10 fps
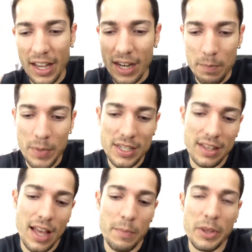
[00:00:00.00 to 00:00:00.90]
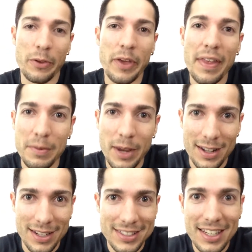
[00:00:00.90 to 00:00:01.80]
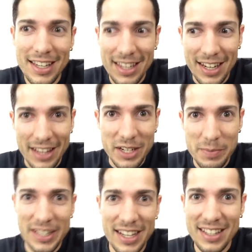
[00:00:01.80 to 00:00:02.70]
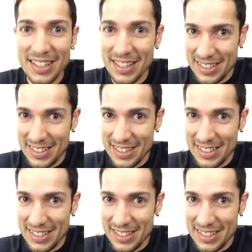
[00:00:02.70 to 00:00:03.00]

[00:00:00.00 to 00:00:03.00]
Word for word: la empiezan a mediodía del viernes y la terminan